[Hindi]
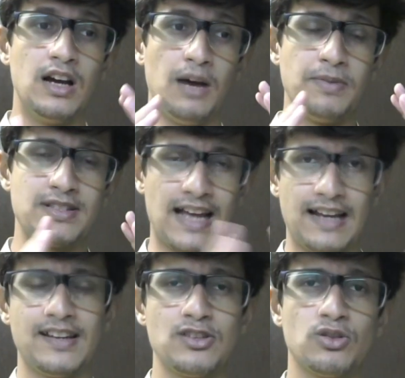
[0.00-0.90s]
अभी
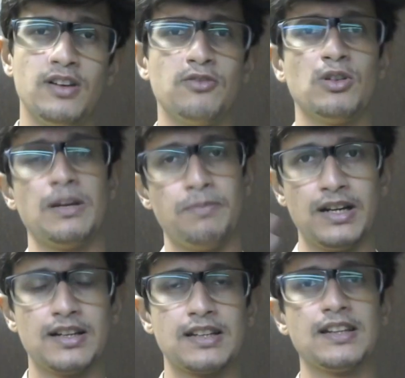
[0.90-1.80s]
सैलरी जो है वो
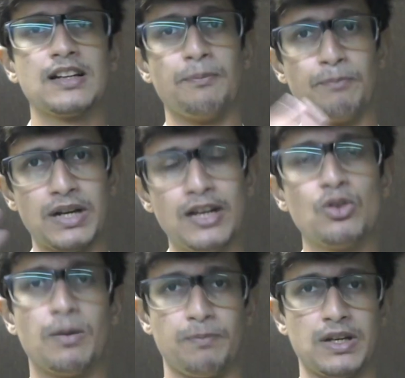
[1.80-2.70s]
डिपेंड करती है कंपनी टू
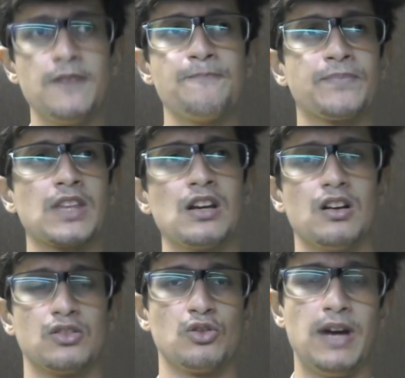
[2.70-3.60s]
कंपनी
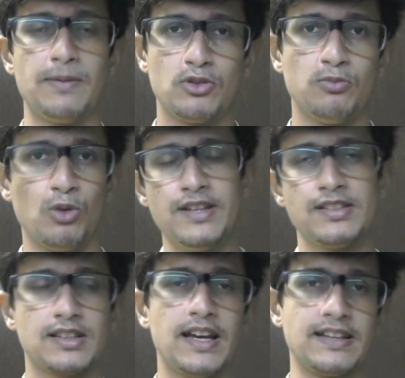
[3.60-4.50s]
तो मैं आपको बोल नहीं
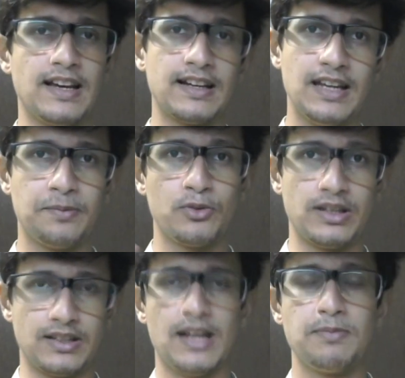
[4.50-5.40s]
सकता एग्जैक्टली exactly आपको
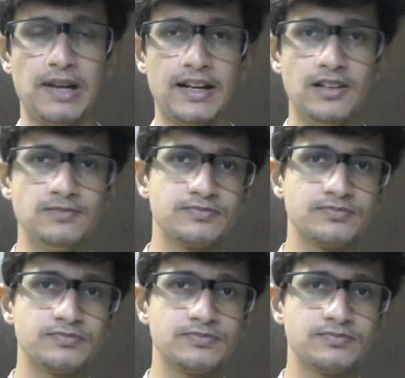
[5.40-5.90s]
इतना ही मिलेगा